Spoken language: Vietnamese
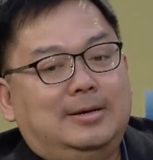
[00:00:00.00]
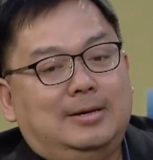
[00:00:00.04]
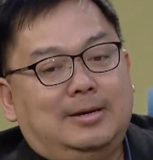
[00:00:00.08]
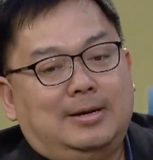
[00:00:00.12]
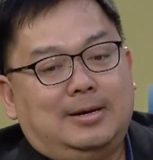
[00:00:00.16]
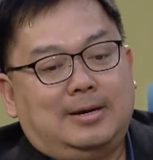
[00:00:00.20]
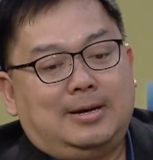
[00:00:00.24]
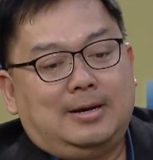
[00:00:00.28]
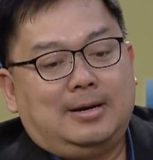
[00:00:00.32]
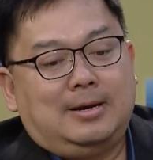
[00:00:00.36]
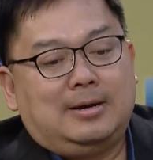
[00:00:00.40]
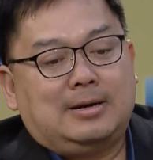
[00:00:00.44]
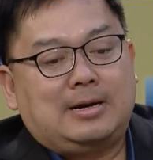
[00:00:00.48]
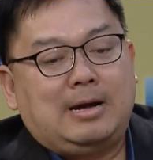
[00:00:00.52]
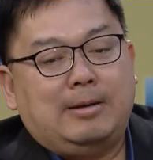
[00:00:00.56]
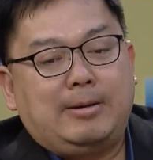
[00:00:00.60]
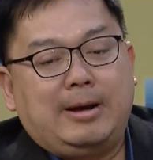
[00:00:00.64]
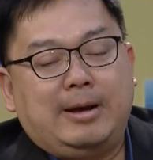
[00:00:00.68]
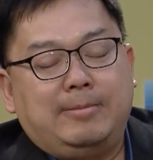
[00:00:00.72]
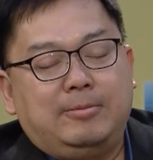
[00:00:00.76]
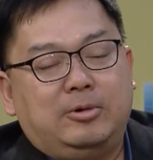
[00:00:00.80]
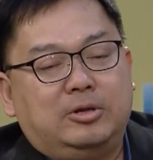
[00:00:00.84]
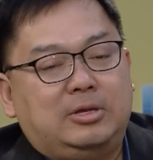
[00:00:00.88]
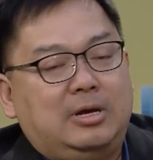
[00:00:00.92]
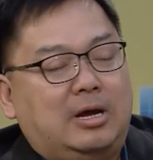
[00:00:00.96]
ờ, các
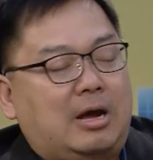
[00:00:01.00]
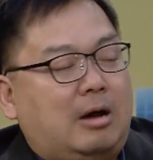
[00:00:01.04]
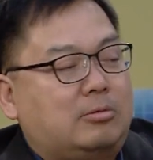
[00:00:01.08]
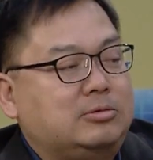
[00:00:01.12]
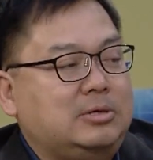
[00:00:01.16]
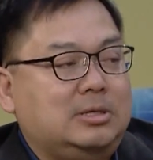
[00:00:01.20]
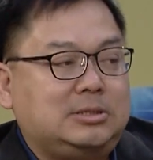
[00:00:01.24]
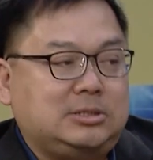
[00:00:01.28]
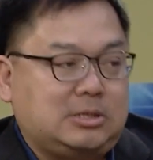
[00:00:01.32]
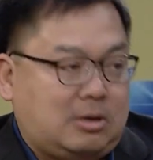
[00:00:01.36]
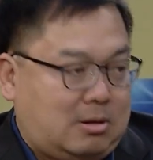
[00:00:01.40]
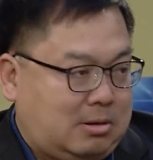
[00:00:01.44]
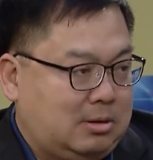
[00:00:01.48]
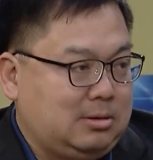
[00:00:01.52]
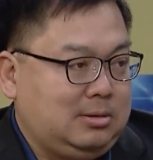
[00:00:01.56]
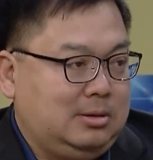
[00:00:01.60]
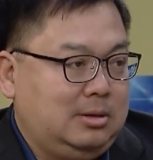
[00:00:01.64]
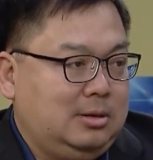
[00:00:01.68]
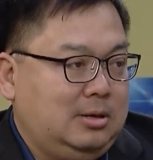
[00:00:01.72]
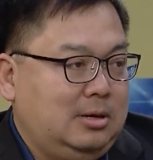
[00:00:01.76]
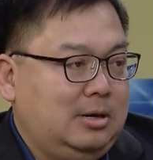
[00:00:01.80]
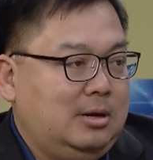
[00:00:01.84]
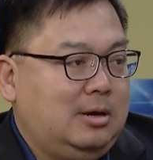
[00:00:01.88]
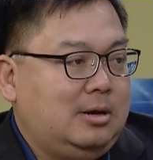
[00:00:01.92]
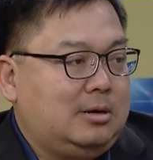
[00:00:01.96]
em có thể học rất giỏi
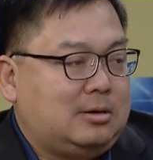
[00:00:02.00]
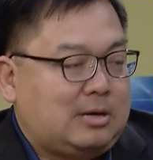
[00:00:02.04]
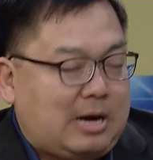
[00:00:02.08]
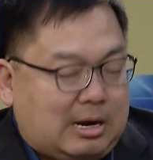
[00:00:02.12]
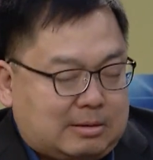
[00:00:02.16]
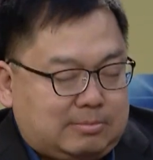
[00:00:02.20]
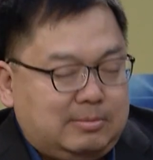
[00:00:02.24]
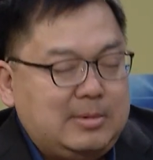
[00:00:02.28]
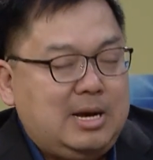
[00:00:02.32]
đặc